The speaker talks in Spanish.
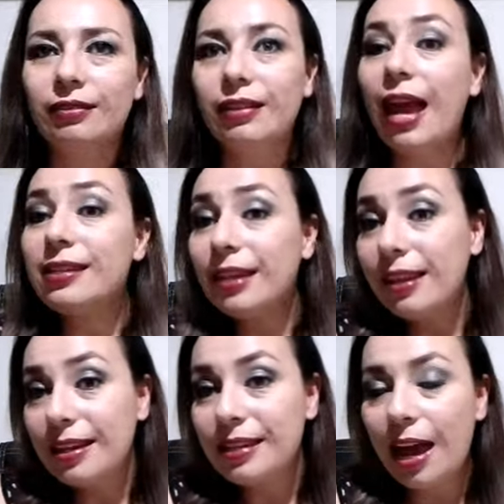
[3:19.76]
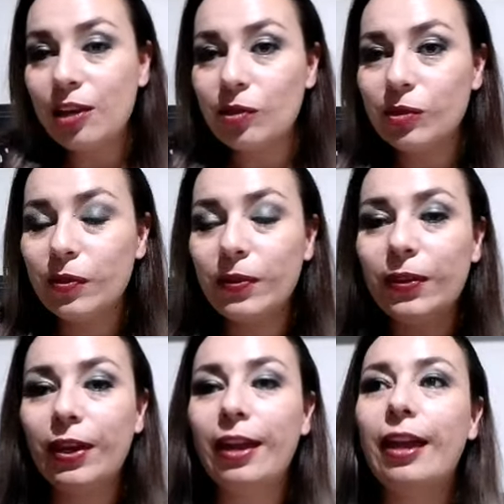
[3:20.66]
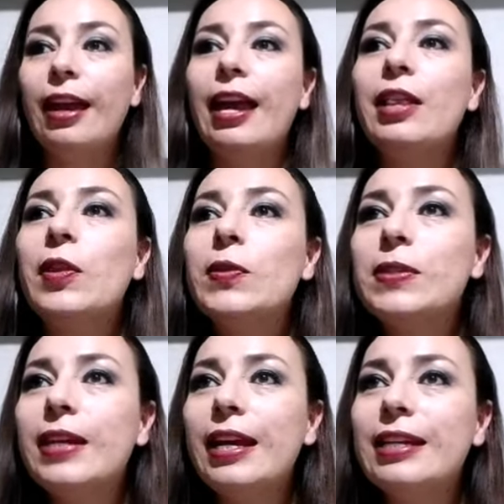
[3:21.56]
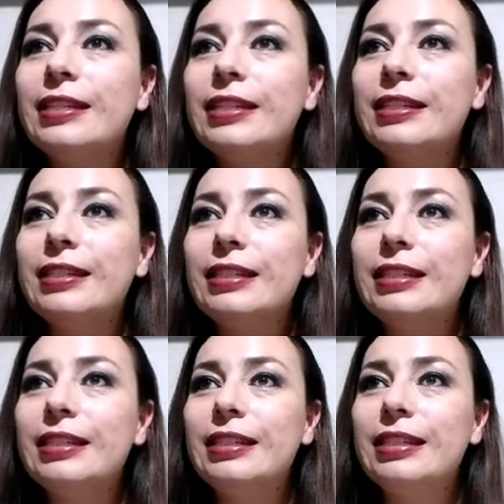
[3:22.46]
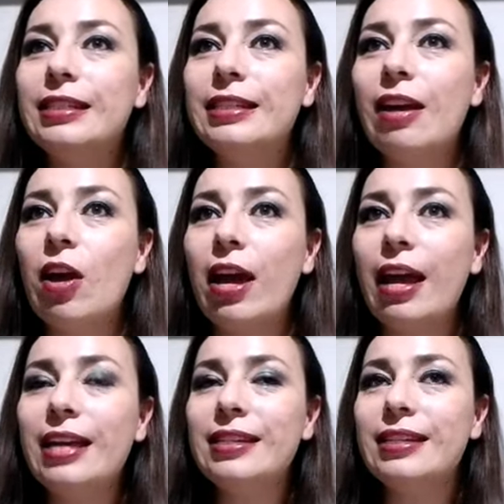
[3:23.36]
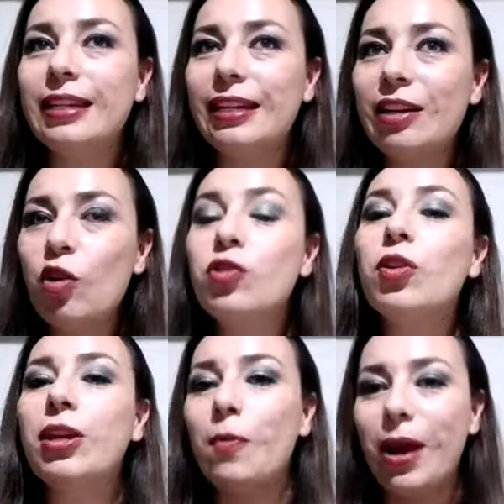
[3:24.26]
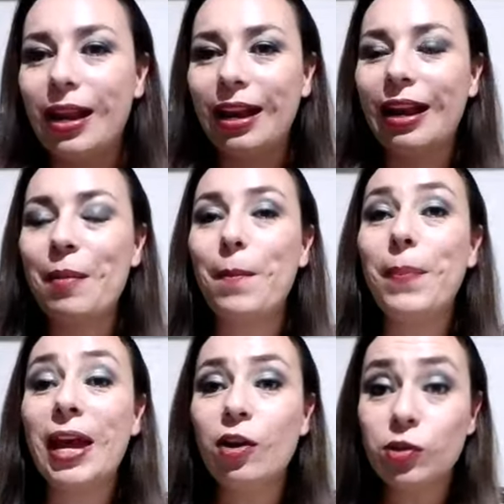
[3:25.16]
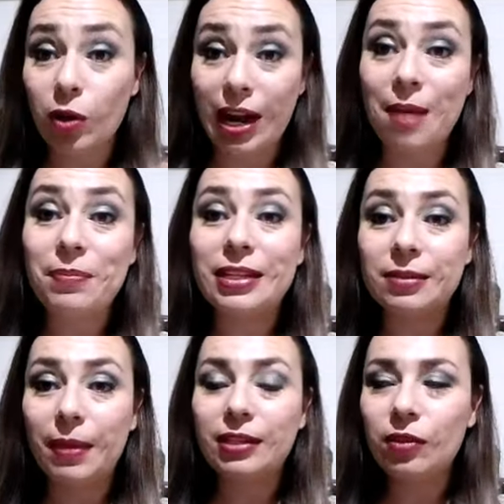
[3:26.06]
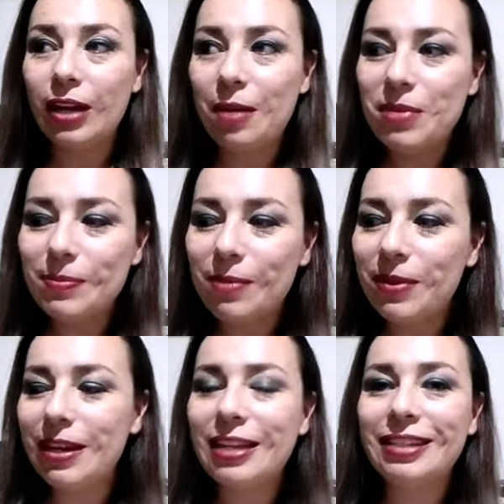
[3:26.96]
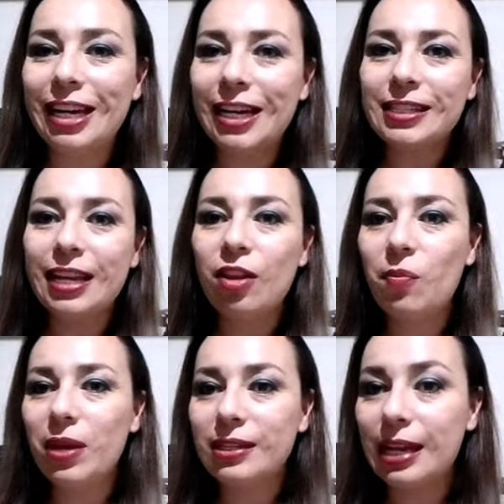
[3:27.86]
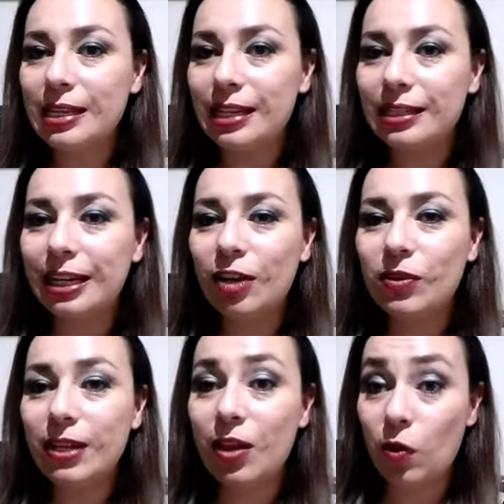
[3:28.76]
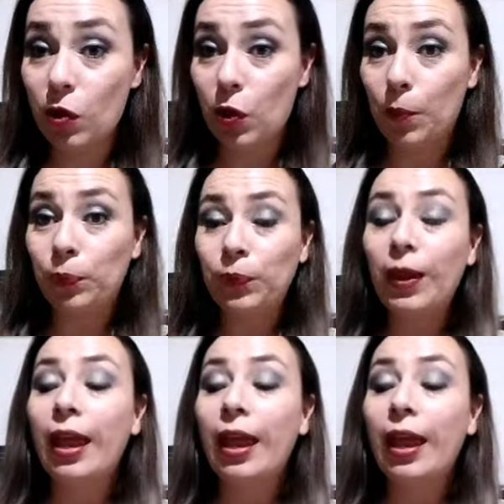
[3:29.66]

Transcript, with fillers: de hace 10 años, ¿no? Entonces, es decir, no soy igual, pero soy la misma, soy la misma, sigue siendo mi esencia, sigo siendo yo.